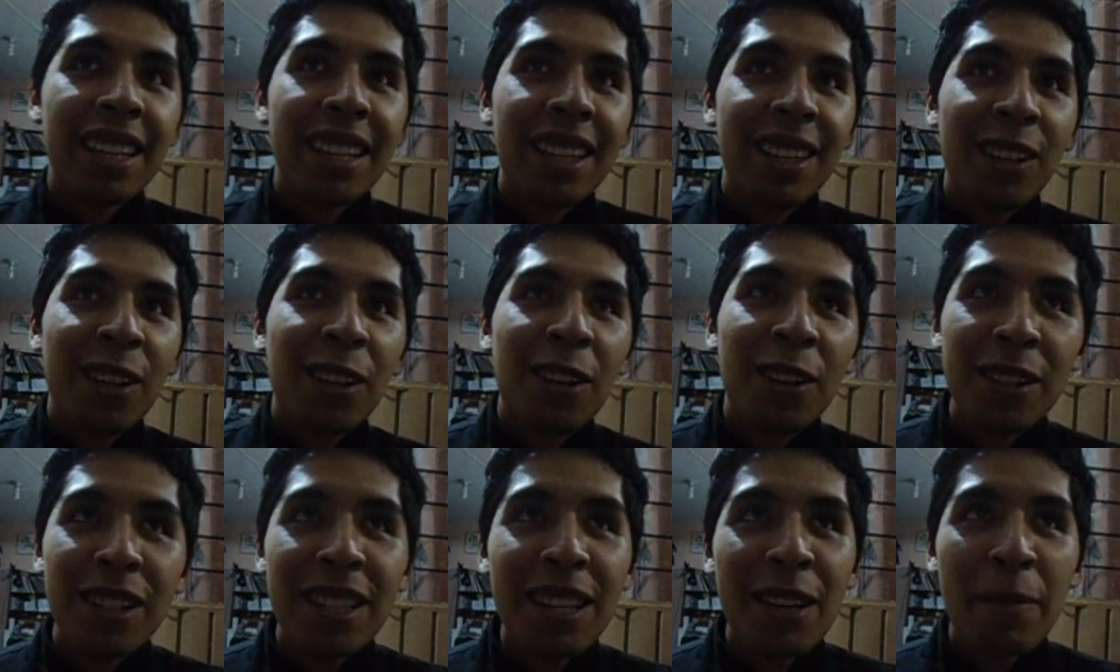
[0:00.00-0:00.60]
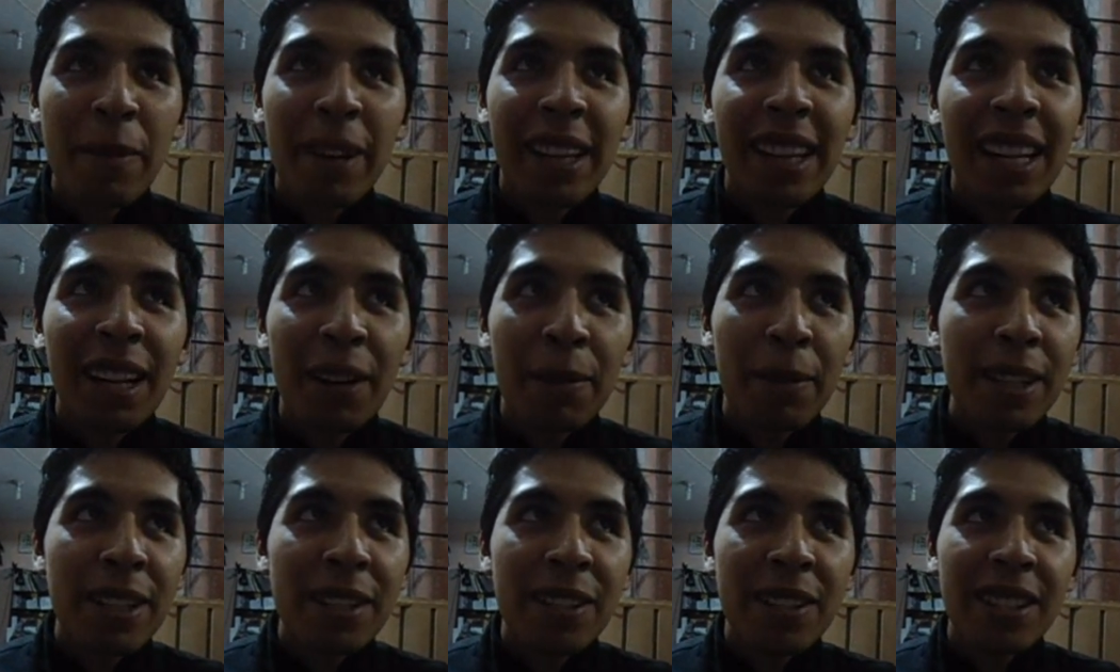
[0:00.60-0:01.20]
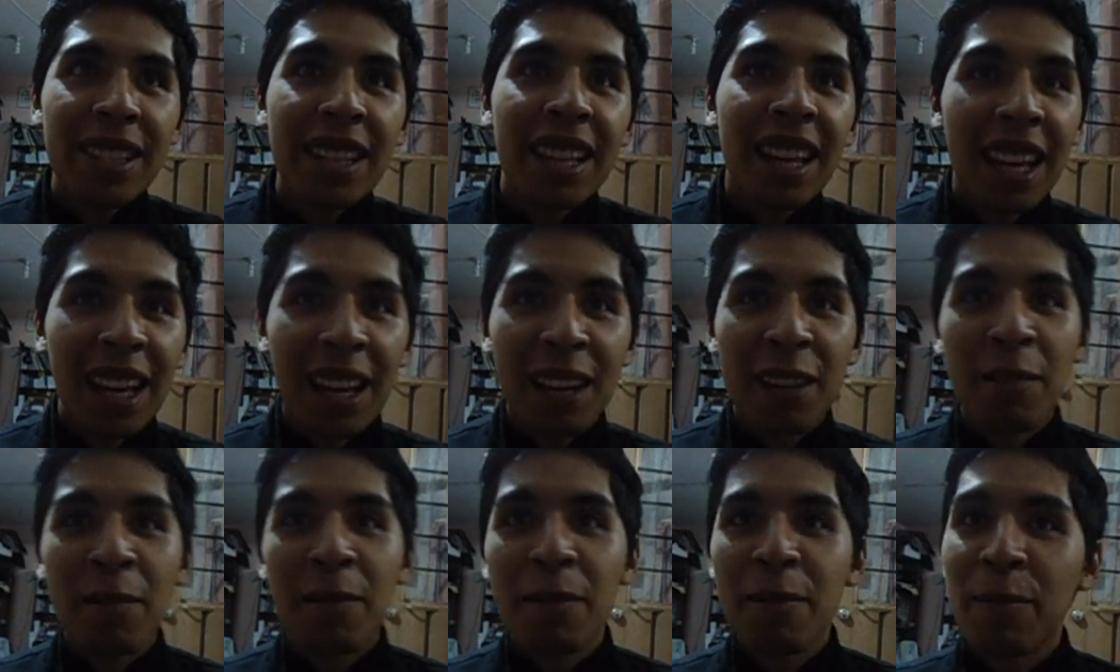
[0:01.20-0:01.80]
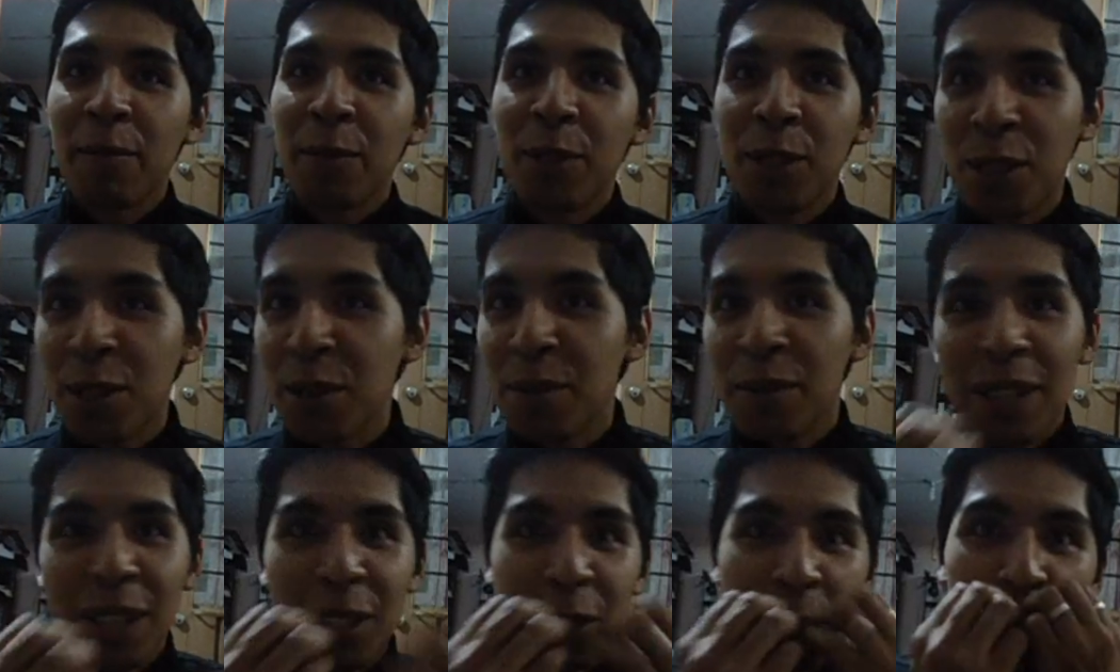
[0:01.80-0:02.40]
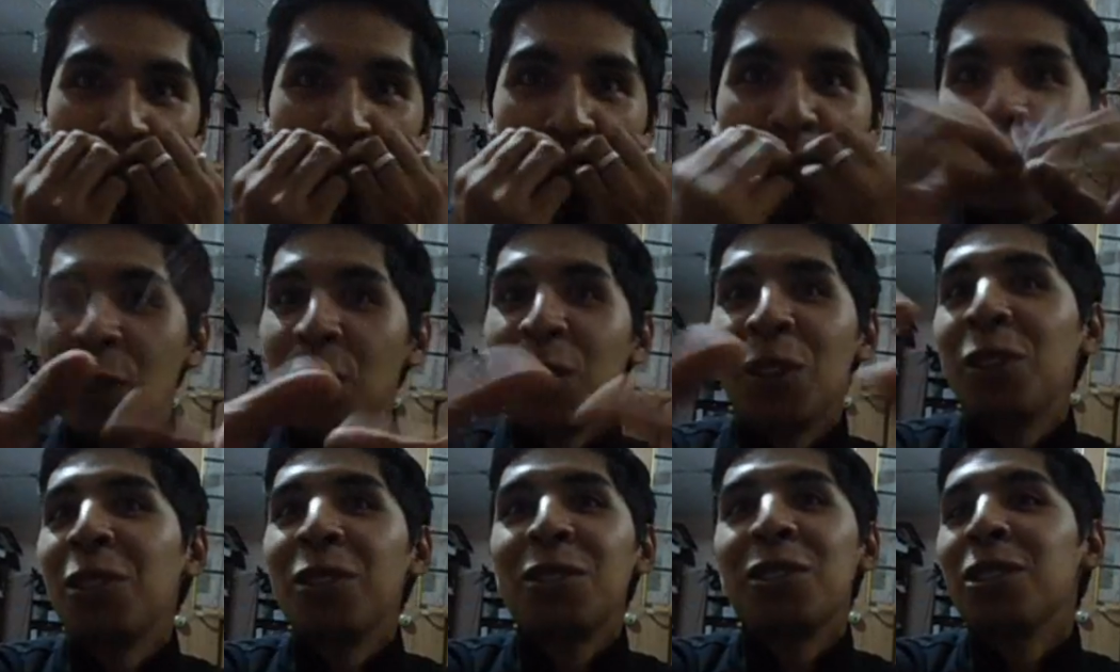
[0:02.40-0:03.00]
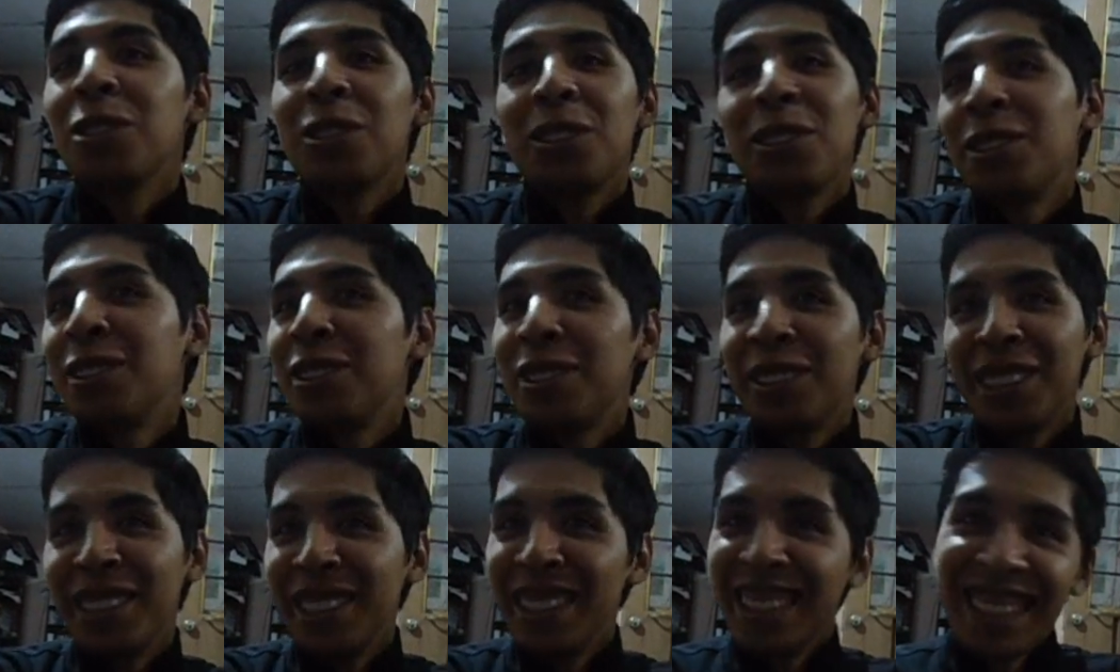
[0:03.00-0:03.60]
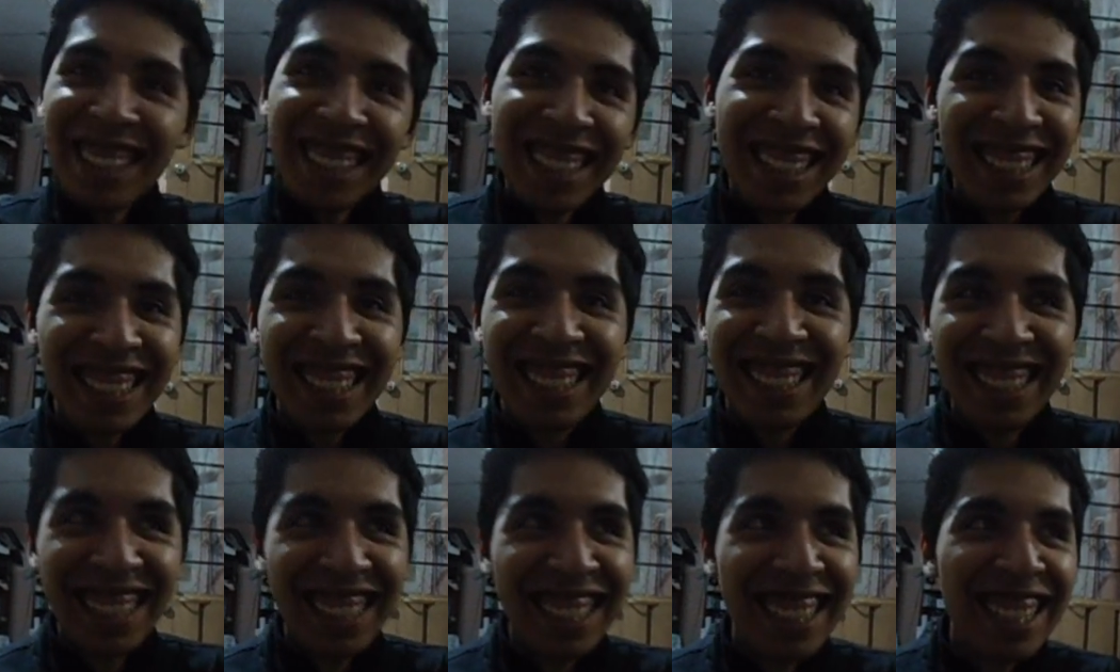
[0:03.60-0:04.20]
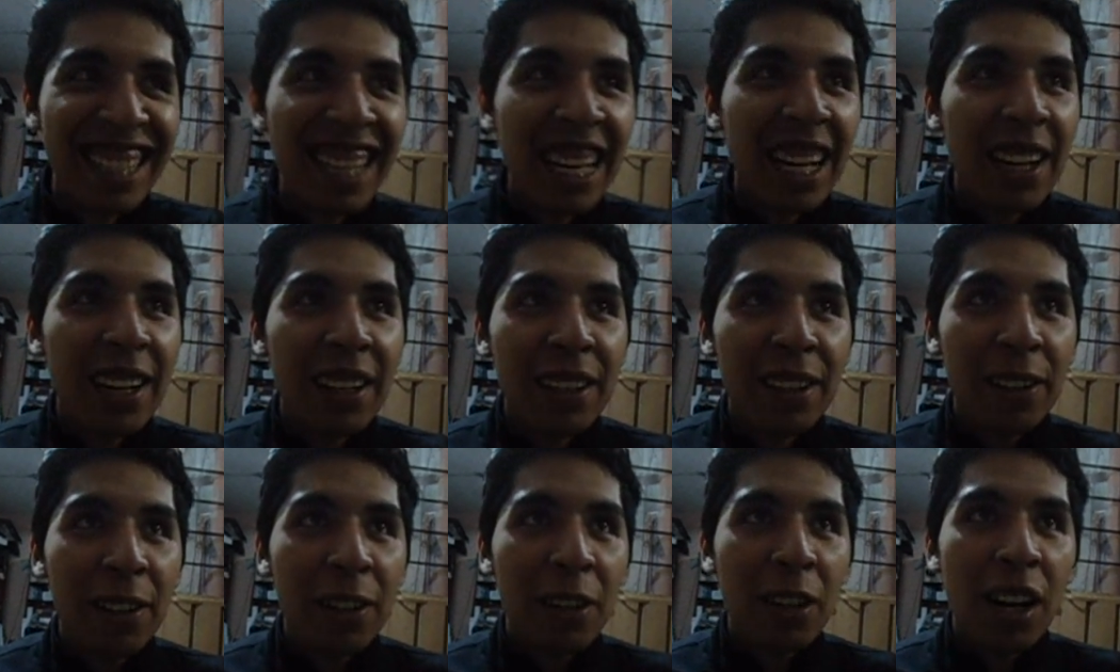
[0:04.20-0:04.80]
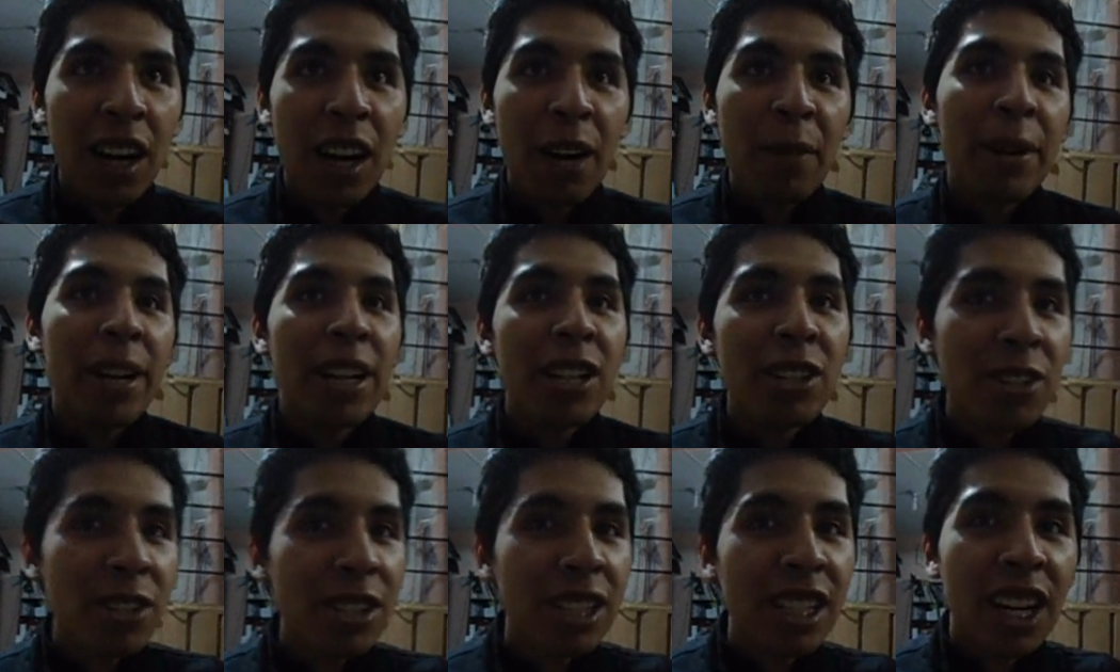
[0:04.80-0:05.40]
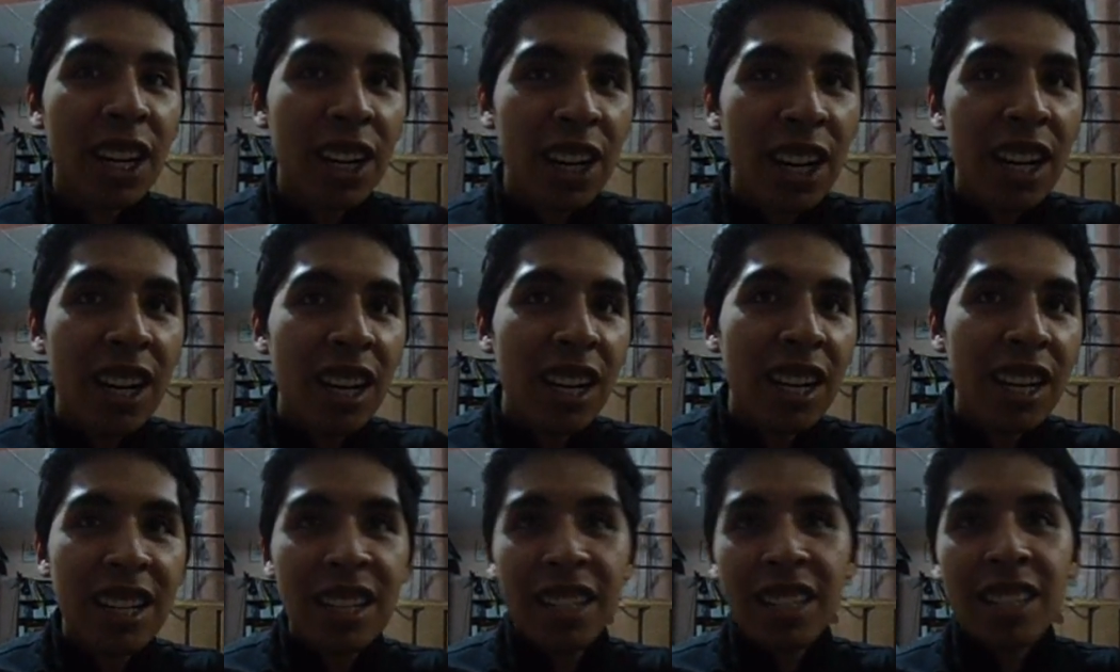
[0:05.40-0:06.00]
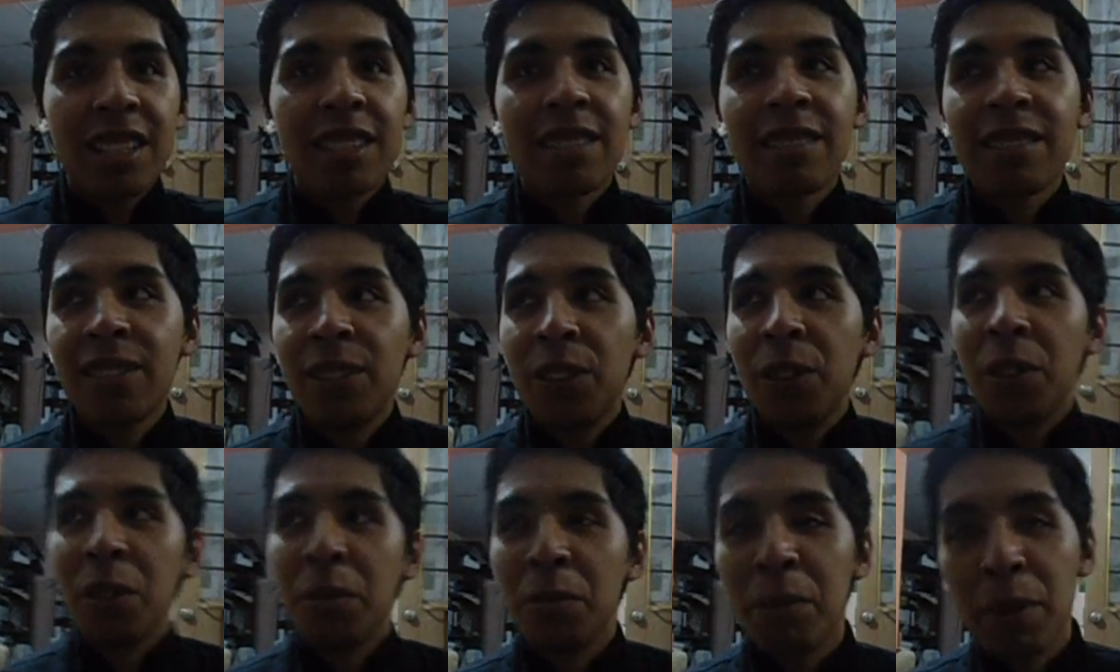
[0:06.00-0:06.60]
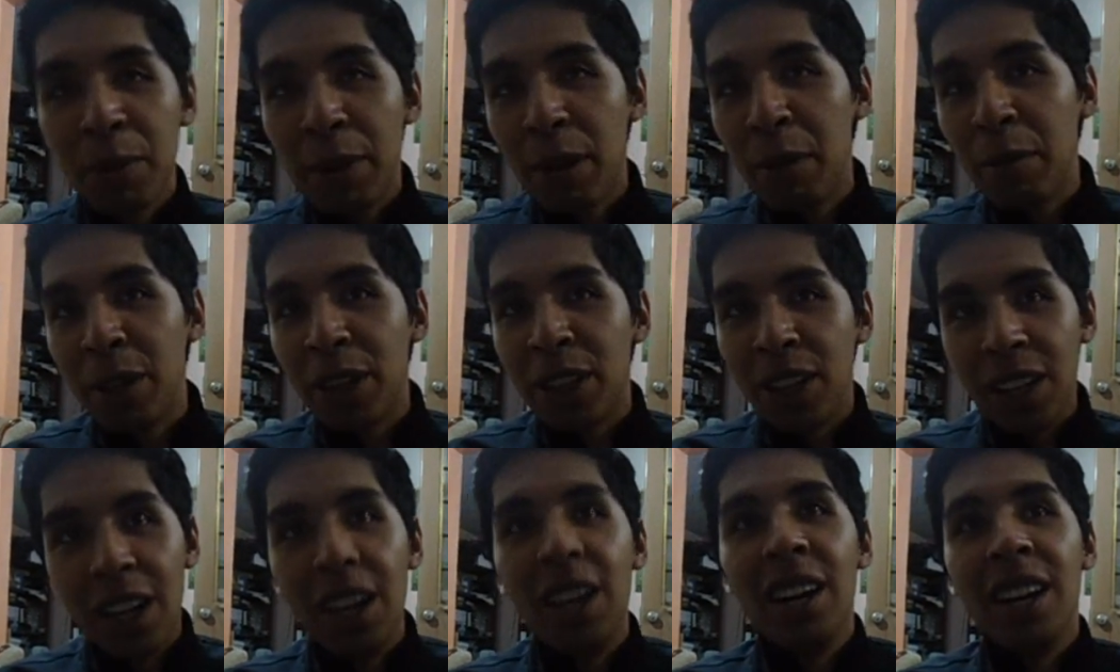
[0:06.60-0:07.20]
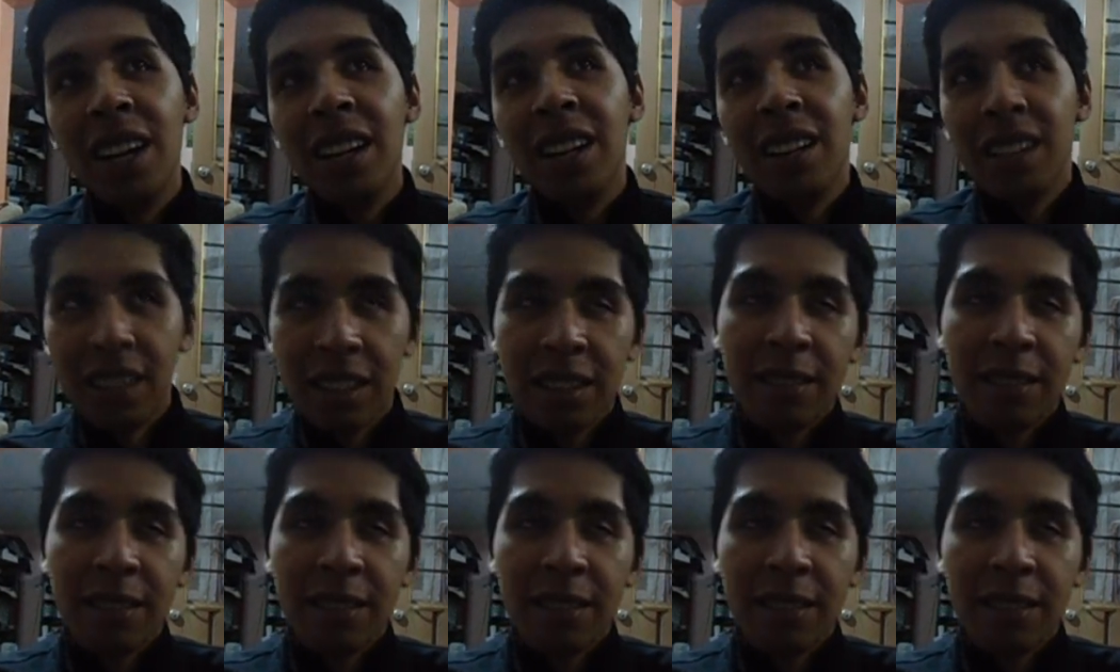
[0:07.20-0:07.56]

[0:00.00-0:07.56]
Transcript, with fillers: Yo no sé mandar besos. Muchos besos. Mm. O abrazos carnales. O viva el metal.